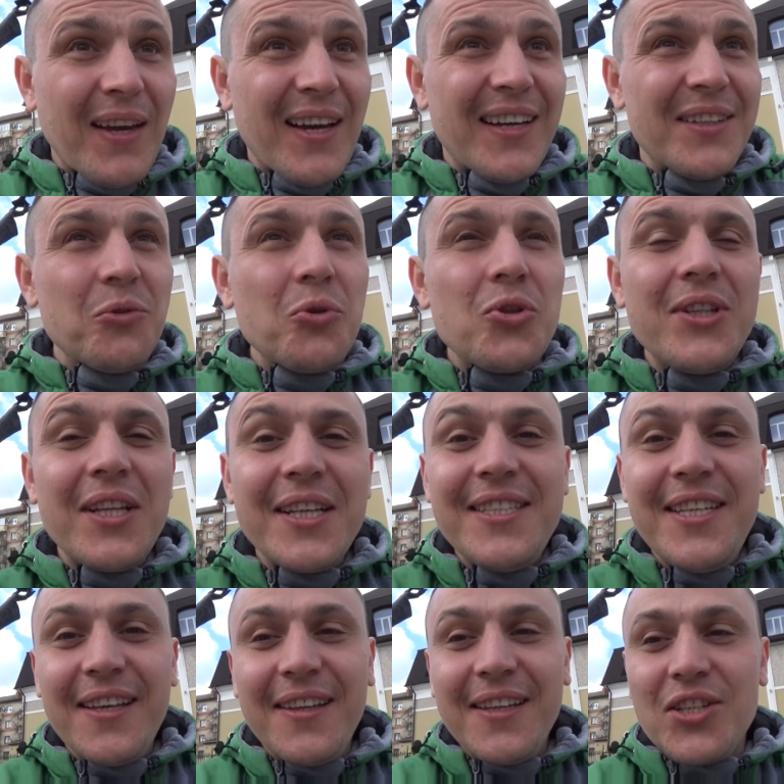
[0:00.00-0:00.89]
э, нужно
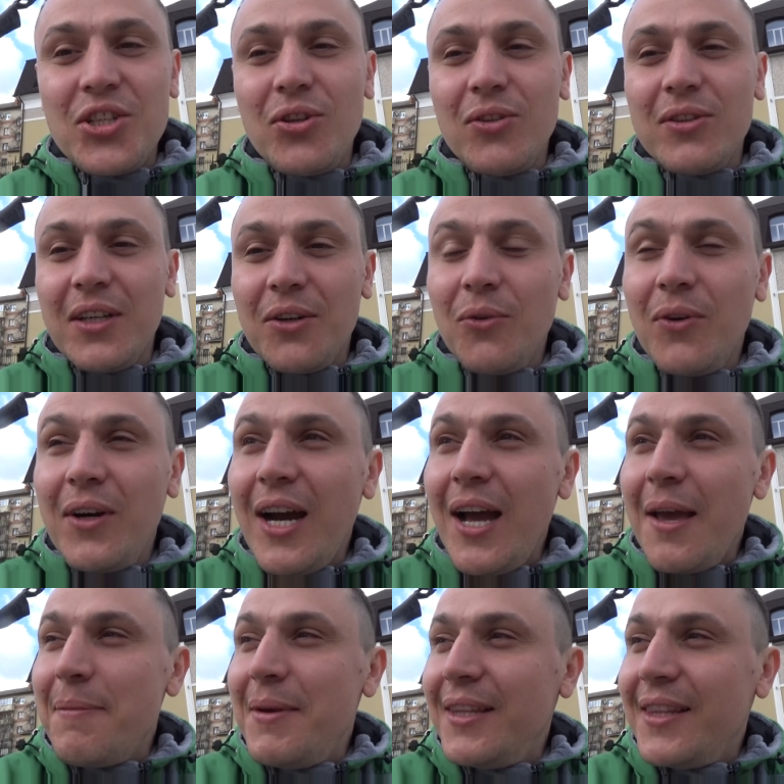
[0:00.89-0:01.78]
делать что-то руками,